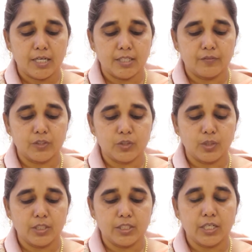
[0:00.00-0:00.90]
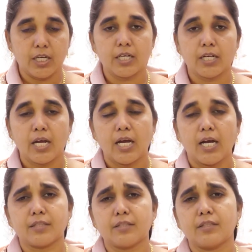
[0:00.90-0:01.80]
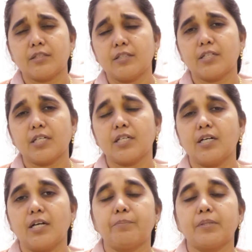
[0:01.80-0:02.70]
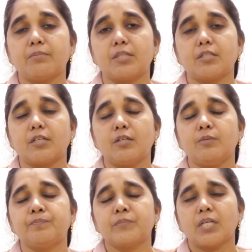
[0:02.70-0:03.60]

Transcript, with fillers: ஆண்டவர் சொல்லுகிறார் அத் அத்தனை இழப்பின் மத்தியிலும்